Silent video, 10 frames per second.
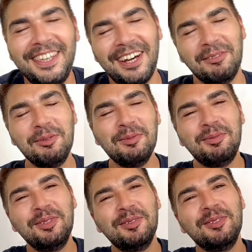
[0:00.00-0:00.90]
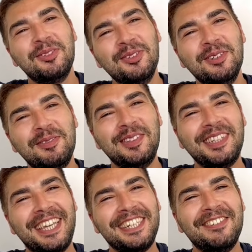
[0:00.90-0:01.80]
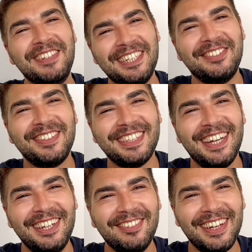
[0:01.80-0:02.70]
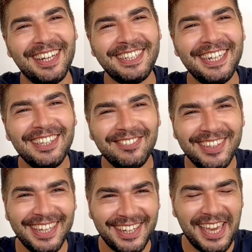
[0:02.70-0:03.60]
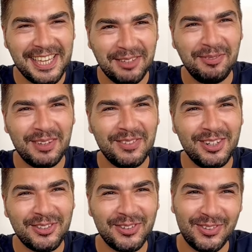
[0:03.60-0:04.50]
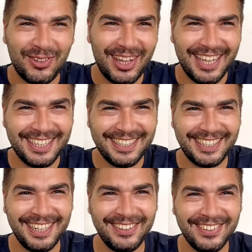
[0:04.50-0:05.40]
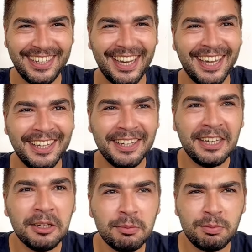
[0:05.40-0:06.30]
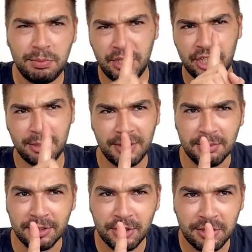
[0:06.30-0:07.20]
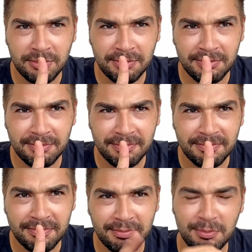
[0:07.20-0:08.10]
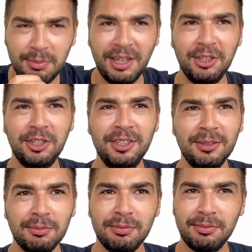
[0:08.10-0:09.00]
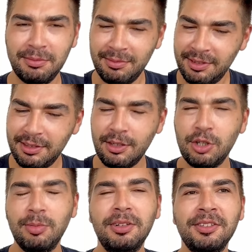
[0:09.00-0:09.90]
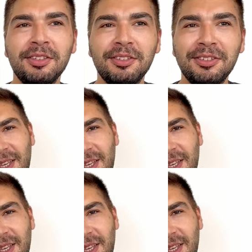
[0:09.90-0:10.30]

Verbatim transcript: Ya bunun, bunun önüne bir geçemeyeceğiz biz galiba ya. Şey de bir de ekip de böyle çok olağan şey diyor ya. Bir kişi bile bilebilir. Ben yakınıyım. Siz geçebilirsiniz.